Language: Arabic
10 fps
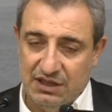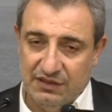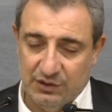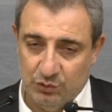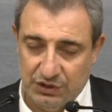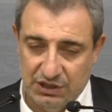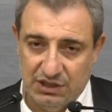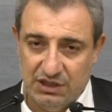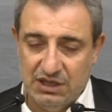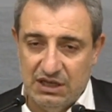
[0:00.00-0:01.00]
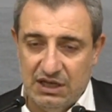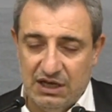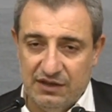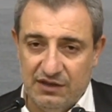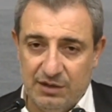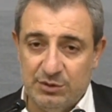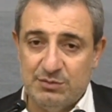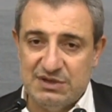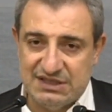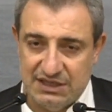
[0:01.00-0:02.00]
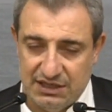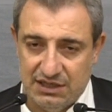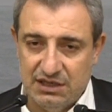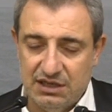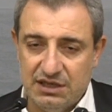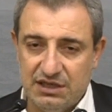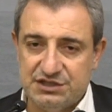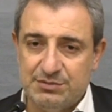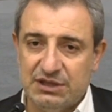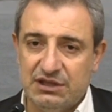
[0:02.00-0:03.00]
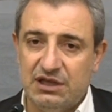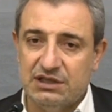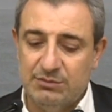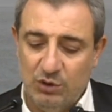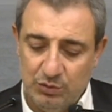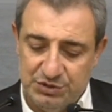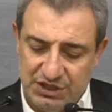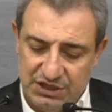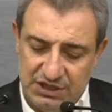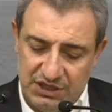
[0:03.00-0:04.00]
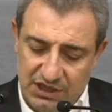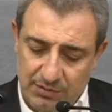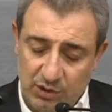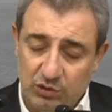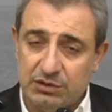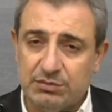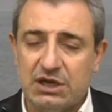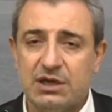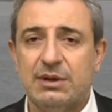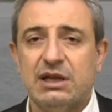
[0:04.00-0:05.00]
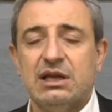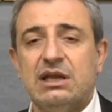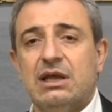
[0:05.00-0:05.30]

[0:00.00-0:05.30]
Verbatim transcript: ضروري هذا أمر مصيري يجب التعاطي معه بجدية كما قلت من قبل